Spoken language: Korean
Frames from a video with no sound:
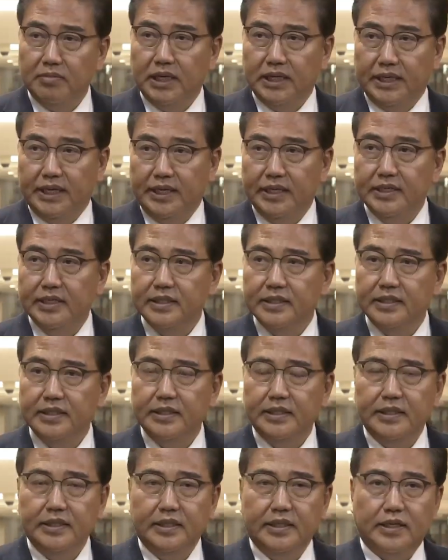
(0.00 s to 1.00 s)
만에
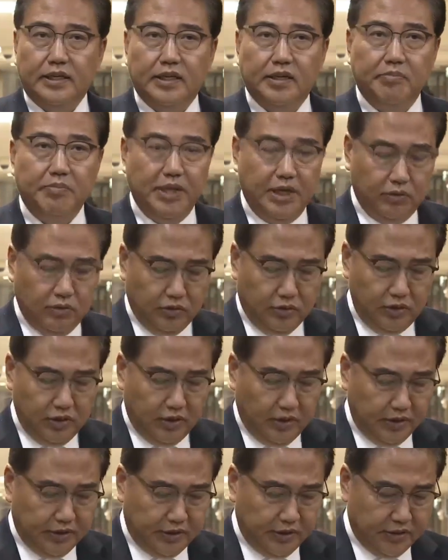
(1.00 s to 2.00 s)

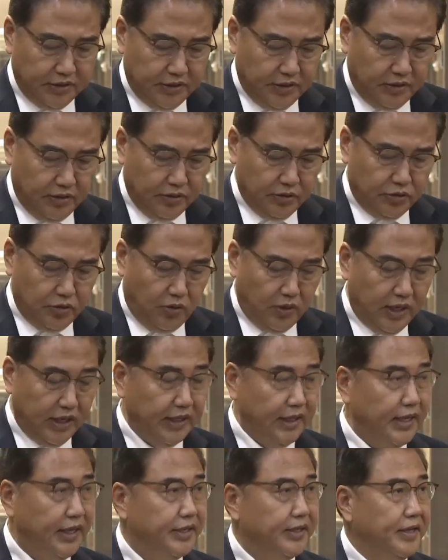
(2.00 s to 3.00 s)
미국을 거쳐서
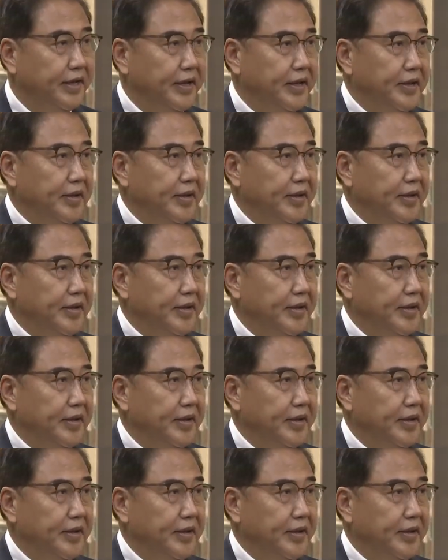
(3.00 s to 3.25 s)
송환된